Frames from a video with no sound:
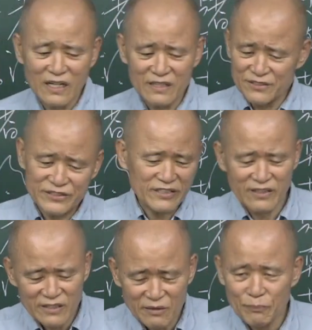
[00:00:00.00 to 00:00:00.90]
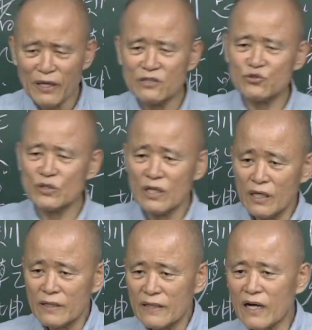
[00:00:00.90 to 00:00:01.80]
런성이 빼지
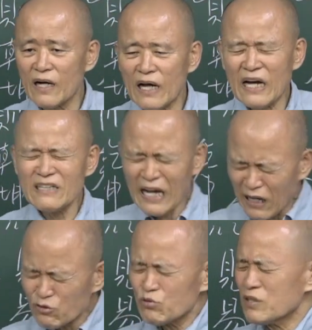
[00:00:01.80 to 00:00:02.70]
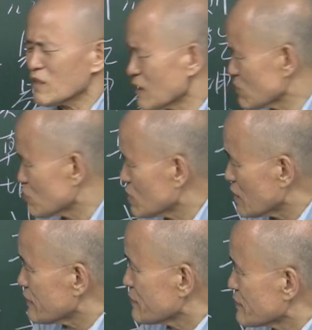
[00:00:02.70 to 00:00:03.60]
내가 한 하도 들어가지고 이게